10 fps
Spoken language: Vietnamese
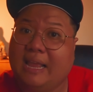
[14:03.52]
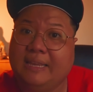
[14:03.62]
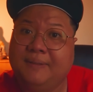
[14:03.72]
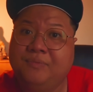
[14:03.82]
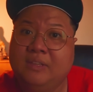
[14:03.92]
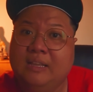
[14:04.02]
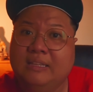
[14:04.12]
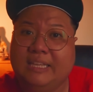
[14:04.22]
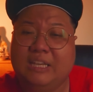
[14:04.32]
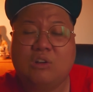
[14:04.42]
này
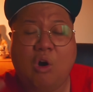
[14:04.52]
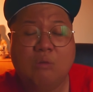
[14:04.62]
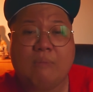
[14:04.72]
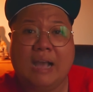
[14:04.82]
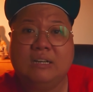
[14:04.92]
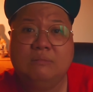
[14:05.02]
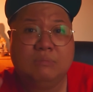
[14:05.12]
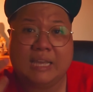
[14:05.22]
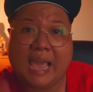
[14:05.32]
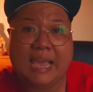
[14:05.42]
tại vì con bà cứ
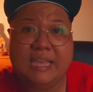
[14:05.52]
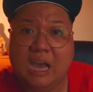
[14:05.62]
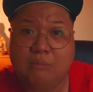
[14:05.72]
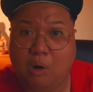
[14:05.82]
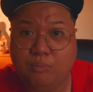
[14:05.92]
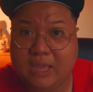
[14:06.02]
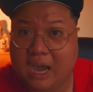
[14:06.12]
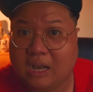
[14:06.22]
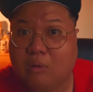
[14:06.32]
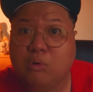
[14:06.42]
12 giờ 1
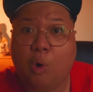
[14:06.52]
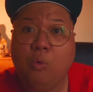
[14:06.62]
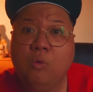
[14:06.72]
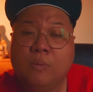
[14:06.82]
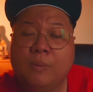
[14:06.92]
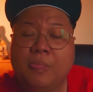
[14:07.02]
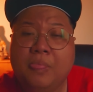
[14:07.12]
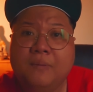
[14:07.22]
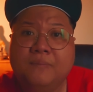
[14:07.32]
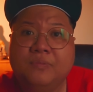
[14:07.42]
giờ không ngủ
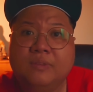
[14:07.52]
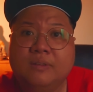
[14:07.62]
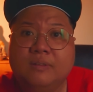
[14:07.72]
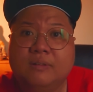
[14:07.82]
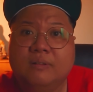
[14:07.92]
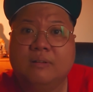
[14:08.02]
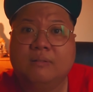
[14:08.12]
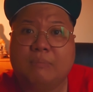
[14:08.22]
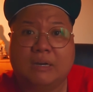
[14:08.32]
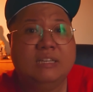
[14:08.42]

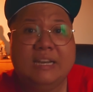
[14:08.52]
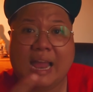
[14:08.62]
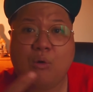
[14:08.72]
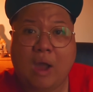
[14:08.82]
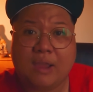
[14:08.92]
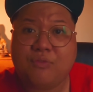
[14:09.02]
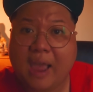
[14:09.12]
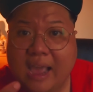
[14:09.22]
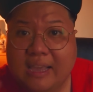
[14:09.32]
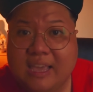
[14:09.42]
mà cứ đi ra ngoài
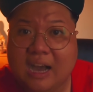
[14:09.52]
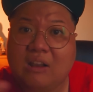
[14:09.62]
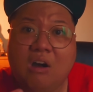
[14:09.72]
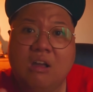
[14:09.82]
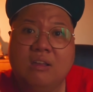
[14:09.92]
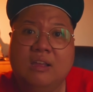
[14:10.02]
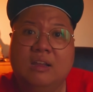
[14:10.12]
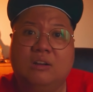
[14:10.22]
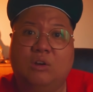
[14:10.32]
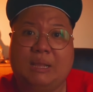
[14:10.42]
phá cái giờ đó
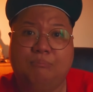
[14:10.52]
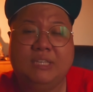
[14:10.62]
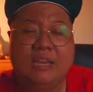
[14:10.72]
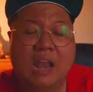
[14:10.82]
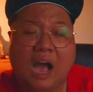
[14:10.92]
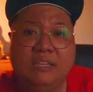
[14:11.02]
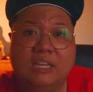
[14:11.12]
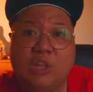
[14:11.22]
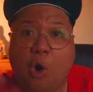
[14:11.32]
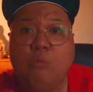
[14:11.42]
rồi thậm chí lỡ
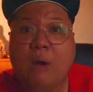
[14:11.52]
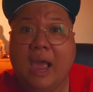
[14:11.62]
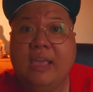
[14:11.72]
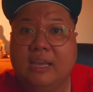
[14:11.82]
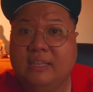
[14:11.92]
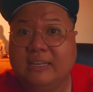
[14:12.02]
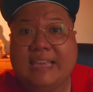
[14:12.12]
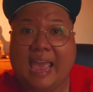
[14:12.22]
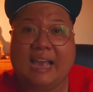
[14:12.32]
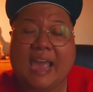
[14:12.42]
như đổ bể ở những
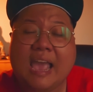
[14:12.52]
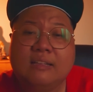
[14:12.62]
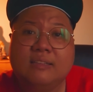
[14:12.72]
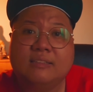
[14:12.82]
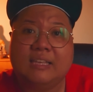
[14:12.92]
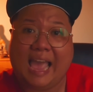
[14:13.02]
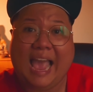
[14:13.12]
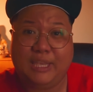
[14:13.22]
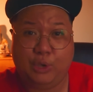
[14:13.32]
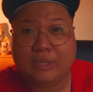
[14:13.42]
nhà khác thì
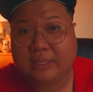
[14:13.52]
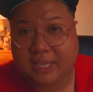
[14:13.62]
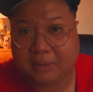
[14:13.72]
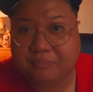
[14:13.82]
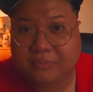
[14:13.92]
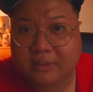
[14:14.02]
ai chịu trách nhiệm